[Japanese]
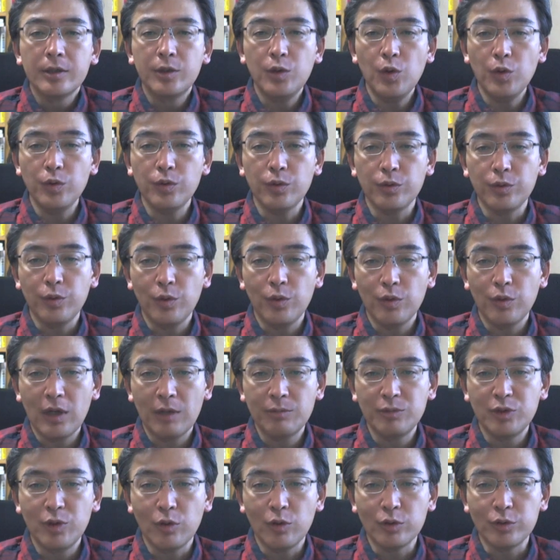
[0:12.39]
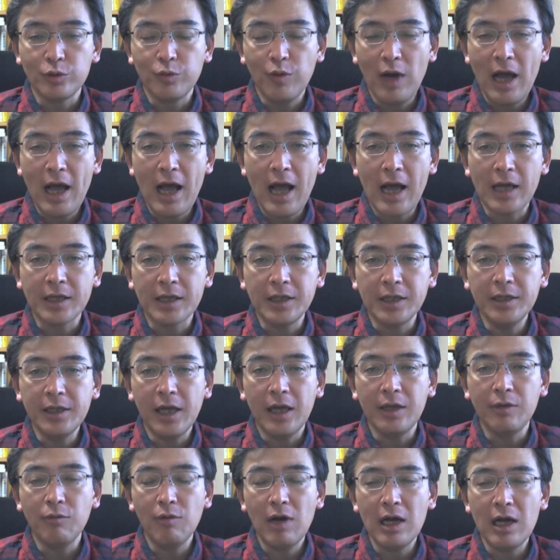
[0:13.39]
今日の動画ブログは、
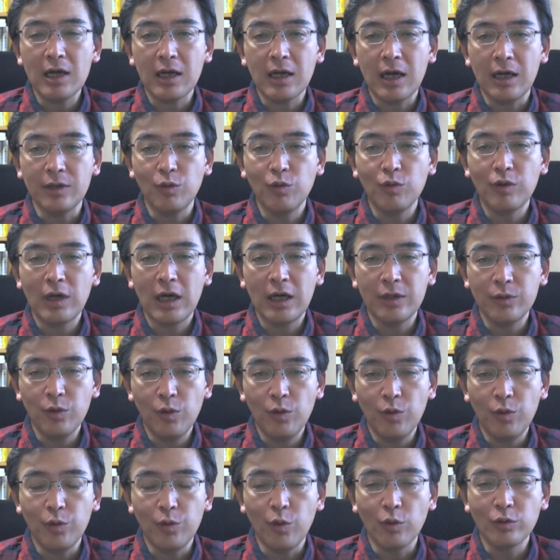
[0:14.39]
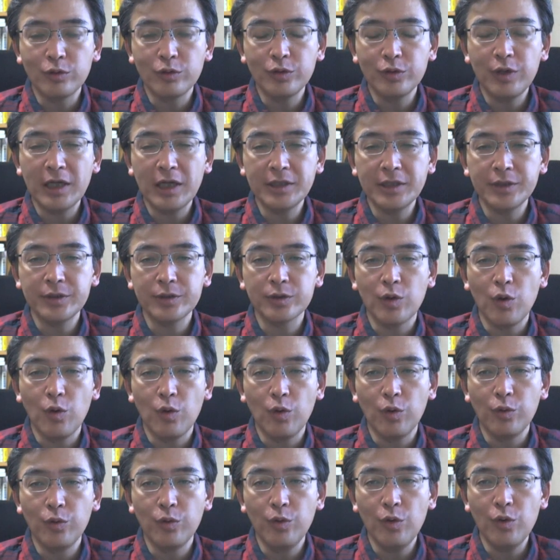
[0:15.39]
商いは角角6月
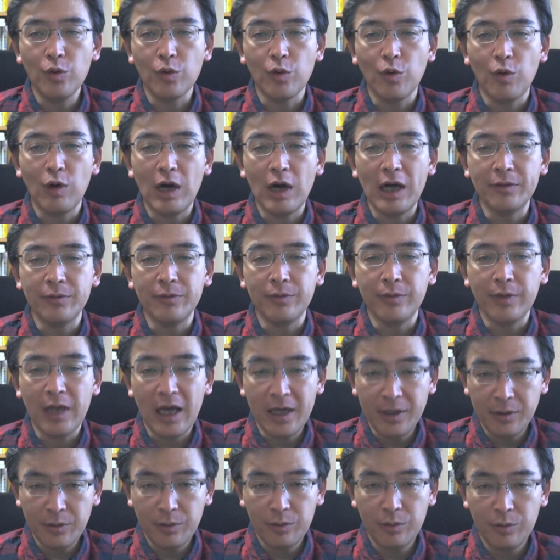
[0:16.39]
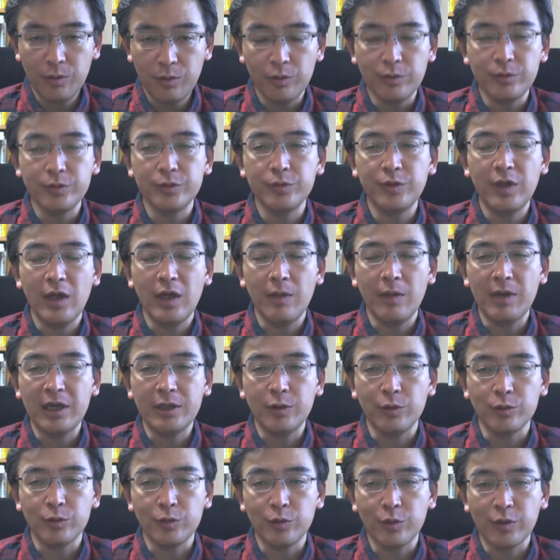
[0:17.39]
号のご案内というテーマ
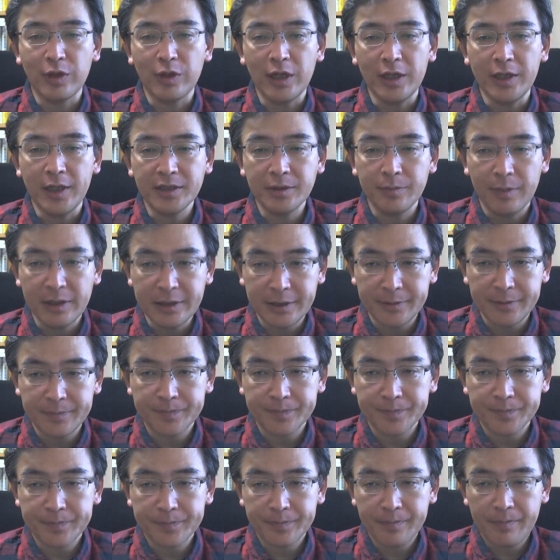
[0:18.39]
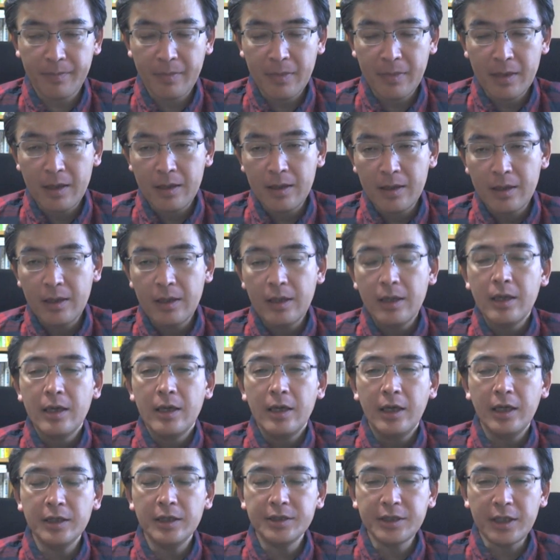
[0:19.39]
でお届けいたします。
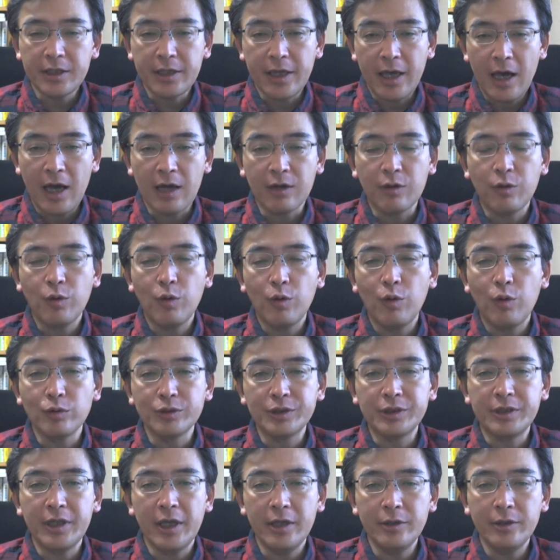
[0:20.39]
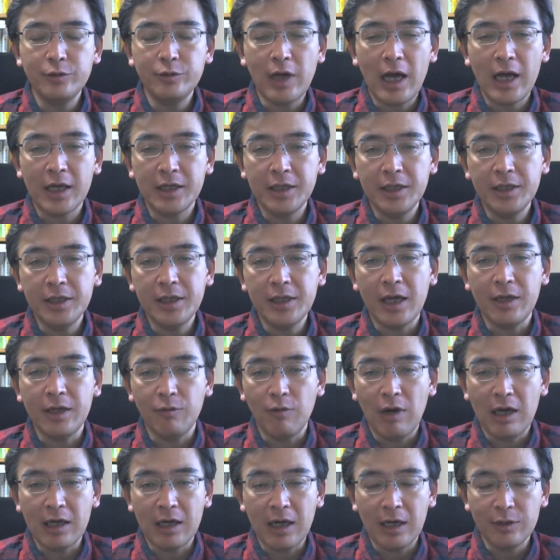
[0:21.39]
弊社で発行している商い
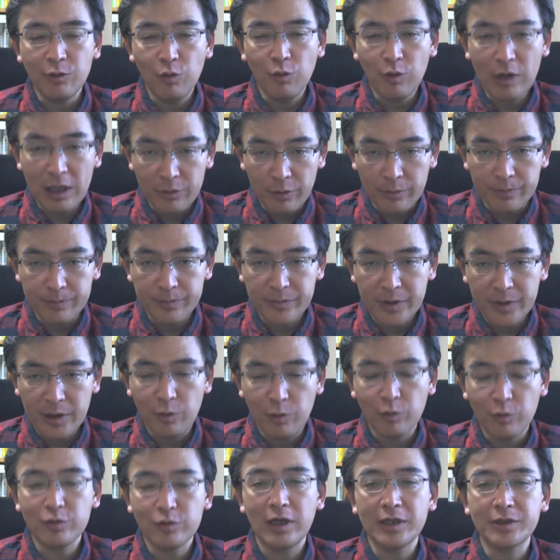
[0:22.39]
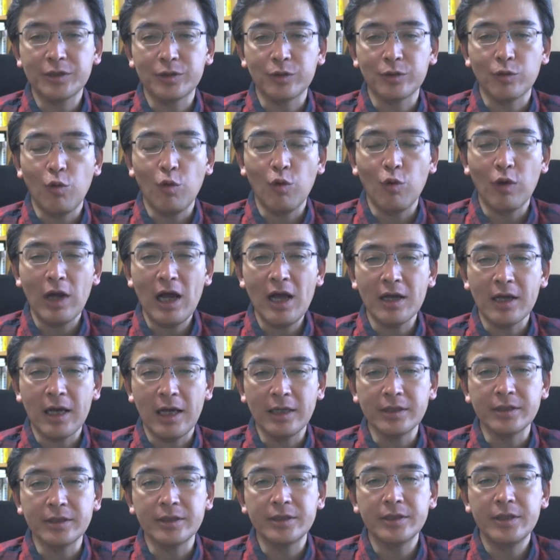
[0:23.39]
は角角6月号が
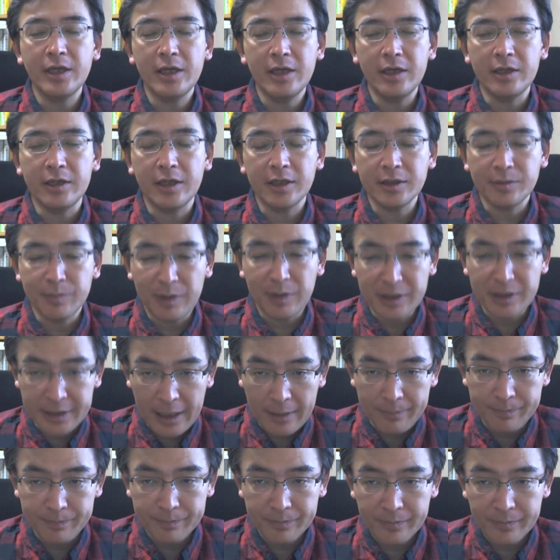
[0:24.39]
完成いたしました。